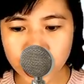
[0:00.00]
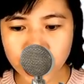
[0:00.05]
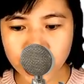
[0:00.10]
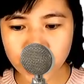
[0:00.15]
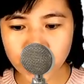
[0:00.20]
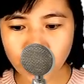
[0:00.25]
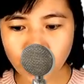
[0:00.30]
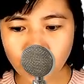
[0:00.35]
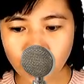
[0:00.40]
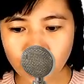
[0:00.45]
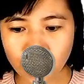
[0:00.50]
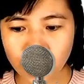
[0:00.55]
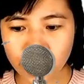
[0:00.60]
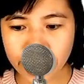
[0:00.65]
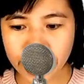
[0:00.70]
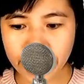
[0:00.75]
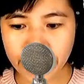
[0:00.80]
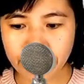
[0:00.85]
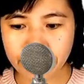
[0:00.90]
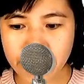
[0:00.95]
파이팅
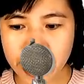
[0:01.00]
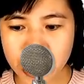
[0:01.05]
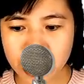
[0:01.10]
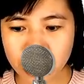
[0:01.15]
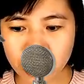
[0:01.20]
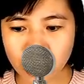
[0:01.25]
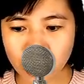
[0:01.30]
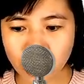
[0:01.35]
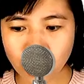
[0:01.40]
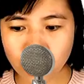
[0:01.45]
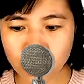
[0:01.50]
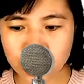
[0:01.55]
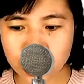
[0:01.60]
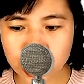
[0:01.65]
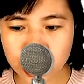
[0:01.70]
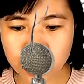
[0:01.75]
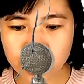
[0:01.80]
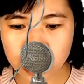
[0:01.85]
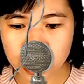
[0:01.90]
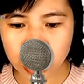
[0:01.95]
넘치는
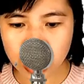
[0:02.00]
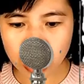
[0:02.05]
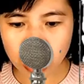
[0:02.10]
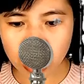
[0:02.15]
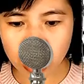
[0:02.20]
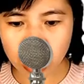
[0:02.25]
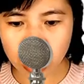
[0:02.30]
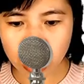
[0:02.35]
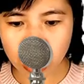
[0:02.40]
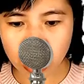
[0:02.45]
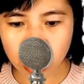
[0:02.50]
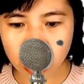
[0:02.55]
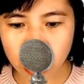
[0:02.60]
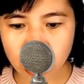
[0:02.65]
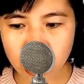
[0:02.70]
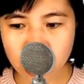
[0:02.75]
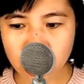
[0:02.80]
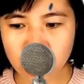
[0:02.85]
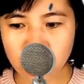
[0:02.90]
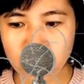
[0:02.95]
팬심을 분출하며